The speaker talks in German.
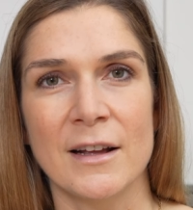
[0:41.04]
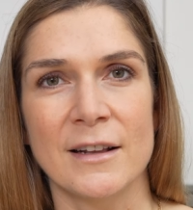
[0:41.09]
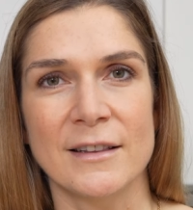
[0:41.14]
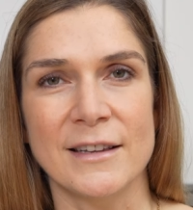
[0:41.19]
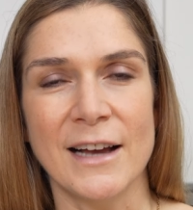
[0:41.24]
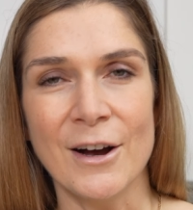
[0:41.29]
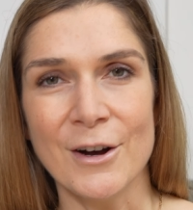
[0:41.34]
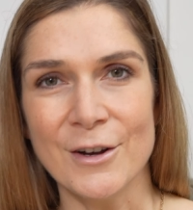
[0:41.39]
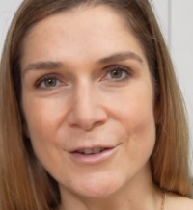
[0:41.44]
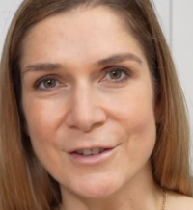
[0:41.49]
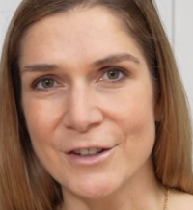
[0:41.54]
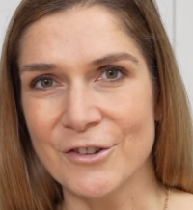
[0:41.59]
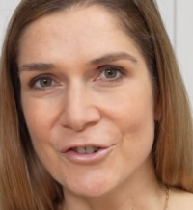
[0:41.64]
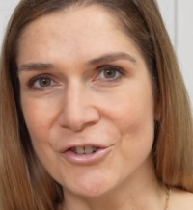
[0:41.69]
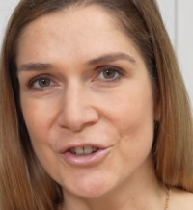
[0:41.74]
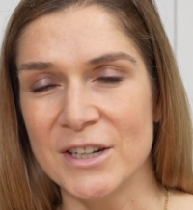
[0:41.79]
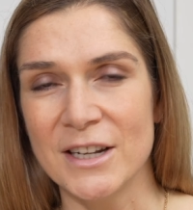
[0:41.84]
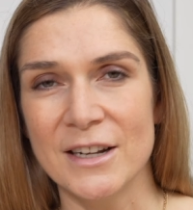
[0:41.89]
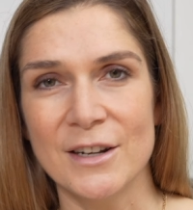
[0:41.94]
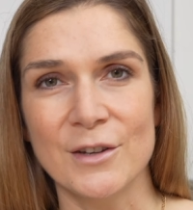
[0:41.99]
Daraus
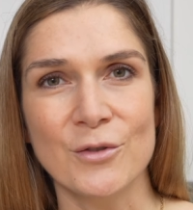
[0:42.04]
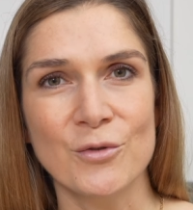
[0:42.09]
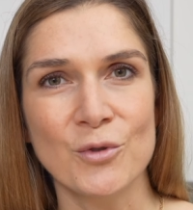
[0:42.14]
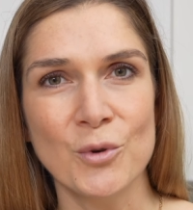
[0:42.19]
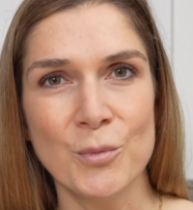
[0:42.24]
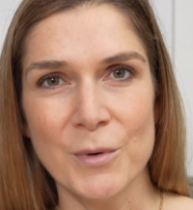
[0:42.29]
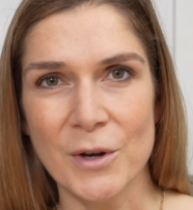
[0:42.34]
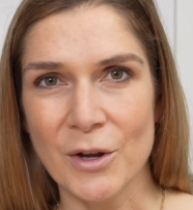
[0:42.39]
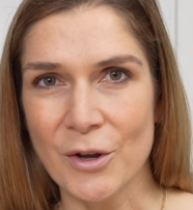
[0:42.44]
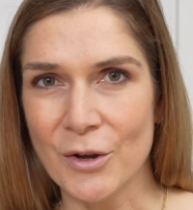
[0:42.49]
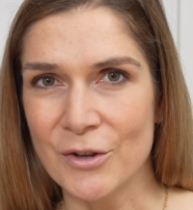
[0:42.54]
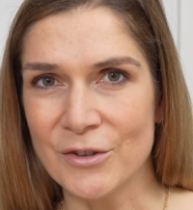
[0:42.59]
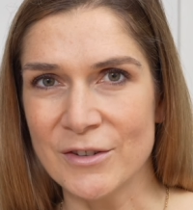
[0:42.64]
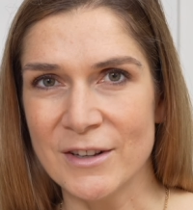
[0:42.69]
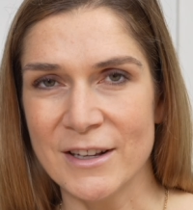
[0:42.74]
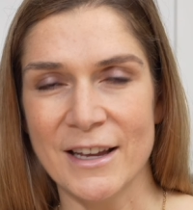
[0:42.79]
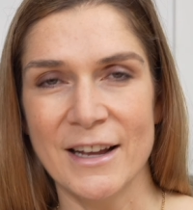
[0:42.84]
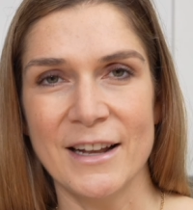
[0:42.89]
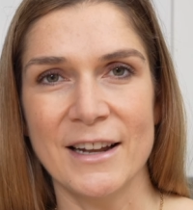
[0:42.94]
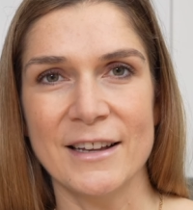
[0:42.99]
entsteht eine super
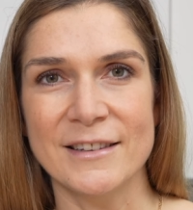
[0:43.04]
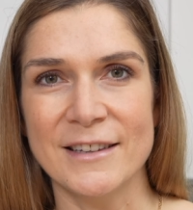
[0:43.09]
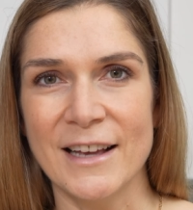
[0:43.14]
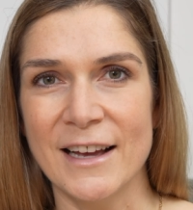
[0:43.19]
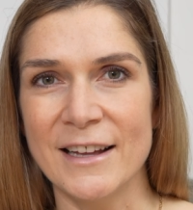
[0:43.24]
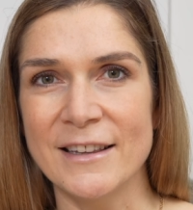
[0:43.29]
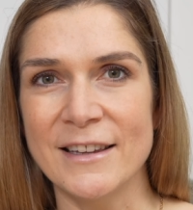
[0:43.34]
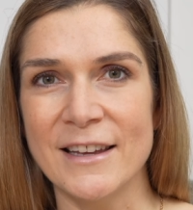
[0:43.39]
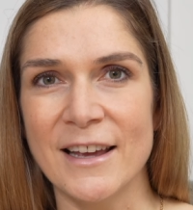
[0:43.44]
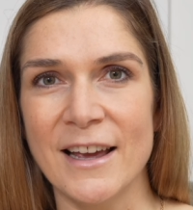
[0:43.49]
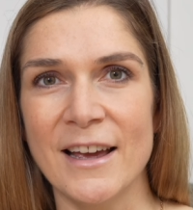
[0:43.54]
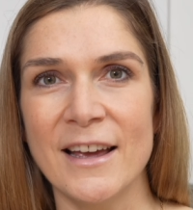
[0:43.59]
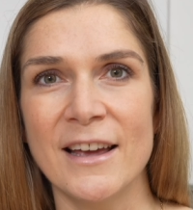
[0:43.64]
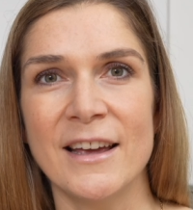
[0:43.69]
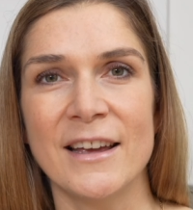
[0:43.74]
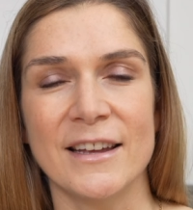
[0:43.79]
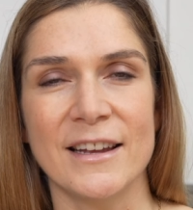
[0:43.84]
köstliche Lasagne.